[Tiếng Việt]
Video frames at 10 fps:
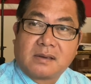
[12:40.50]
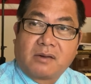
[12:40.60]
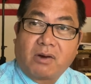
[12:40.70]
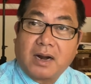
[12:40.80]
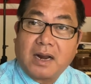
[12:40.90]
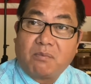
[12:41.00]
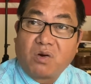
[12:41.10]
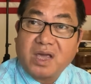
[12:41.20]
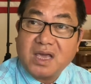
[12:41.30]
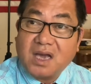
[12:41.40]
hoặc là
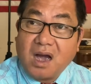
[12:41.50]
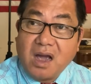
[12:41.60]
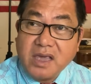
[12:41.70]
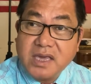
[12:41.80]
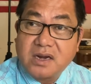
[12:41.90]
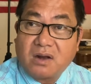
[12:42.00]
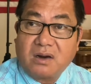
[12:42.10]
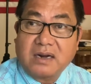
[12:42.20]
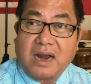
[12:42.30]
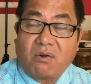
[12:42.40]
một cái cớ gì
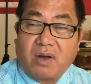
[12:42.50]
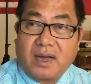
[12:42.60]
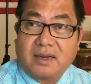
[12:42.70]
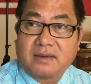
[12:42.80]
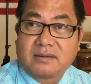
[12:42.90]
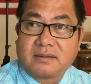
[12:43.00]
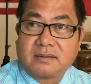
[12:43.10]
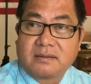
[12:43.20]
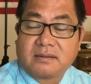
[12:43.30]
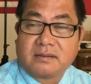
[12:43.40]
đó Đài Loan
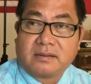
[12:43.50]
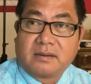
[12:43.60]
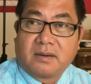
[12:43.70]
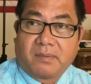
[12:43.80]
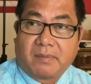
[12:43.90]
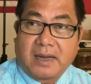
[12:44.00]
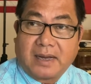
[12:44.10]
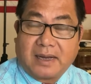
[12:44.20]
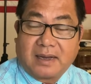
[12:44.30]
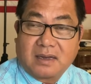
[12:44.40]

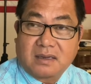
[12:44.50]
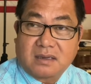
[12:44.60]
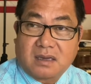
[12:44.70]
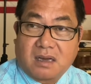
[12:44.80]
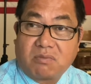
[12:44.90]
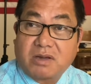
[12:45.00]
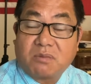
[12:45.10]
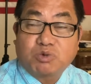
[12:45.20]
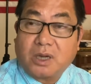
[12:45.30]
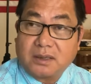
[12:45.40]
mà không
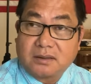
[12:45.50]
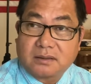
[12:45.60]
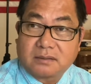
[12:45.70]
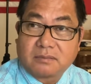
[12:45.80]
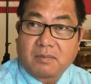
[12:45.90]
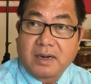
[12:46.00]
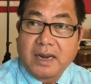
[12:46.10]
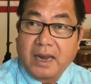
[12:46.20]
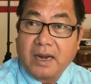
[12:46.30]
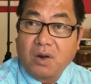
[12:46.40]
kiểm soát được mà
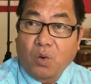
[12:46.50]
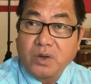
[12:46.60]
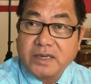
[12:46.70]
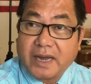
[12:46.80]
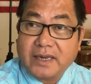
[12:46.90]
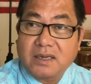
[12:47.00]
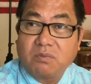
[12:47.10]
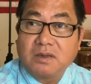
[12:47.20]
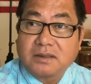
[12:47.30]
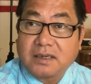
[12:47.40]
để nổi dậy
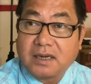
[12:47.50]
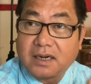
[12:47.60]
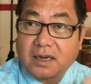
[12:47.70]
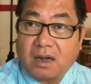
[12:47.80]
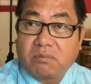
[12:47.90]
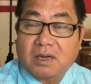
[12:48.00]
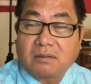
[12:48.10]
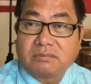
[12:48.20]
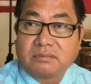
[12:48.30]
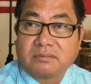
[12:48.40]
giống như tình hình ở Hồng
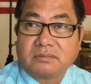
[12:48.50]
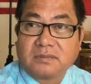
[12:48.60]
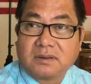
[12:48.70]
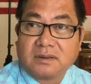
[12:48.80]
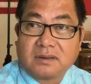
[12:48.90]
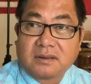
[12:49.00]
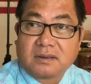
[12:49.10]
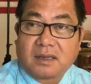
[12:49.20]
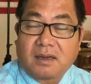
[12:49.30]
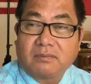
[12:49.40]
Kông
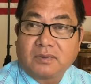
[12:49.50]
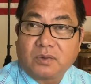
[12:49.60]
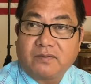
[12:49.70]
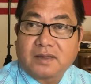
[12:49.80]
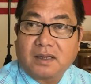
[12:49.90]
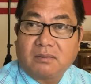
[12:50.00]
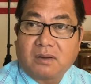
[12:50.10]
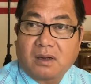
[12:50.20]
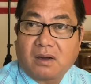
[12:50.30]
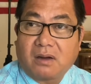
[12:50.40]
Đúng thưa quý vị thấy không
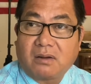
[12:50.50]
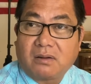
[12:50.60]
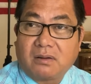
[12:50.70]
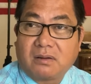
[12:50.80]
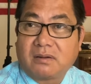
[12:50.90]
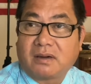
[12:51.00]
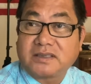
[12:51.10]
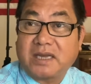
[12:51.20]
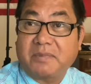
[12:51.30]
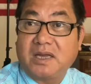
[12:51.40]
họ họ
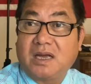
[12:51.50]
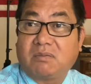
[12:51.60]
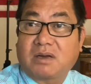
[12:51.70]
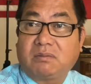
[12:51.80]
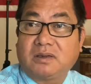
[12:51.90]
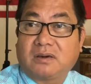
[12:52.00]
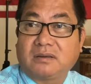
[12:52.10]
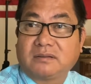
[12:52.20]
dẹp yên Hồng Kông rồi